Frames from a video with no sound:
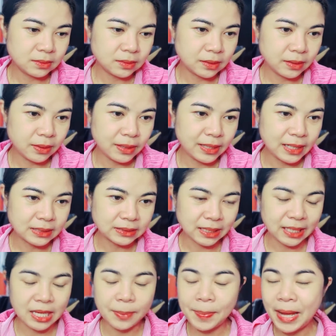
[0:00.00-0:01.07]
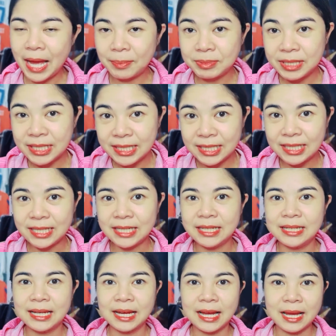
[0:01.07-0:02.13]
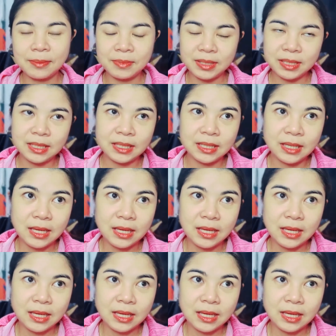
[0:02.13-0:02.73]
เขาเรียกว่าศักยภาพที่ดีนะคะมี